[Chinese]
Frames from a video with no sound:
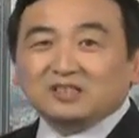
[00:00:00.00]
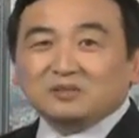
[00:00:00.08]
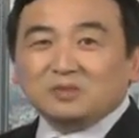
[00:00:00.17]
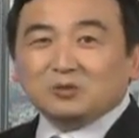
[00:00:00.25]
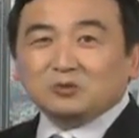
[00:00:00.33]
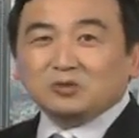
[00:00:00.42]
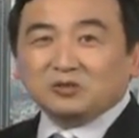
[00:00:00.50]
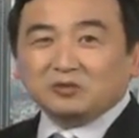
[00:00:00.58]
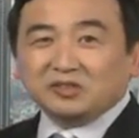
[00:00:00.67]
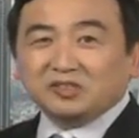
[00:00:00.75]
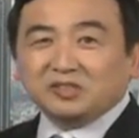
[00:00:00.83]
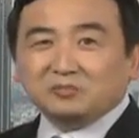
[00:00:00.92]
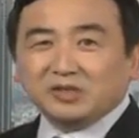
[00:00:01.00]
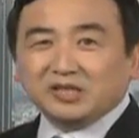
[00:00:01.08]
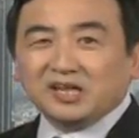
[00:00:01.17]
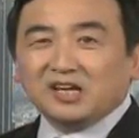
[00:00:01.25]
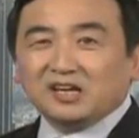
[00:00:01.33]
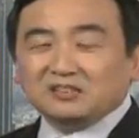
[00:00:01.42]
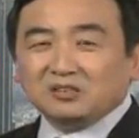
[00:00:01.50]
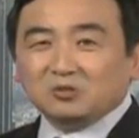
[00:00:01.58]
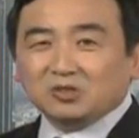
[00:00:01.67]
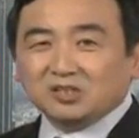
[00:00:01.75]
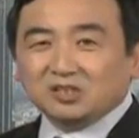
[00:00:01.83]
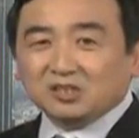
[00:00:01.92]
包括有一个米开朗基
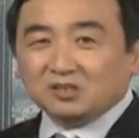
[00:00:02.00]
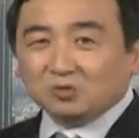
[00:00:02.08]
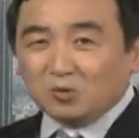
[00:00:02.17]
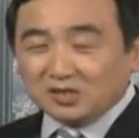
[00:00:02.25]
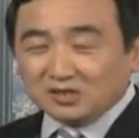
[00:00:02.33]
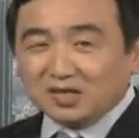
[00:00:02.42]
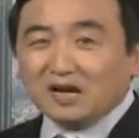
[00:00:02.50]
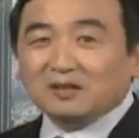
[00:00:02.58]
罗的广场，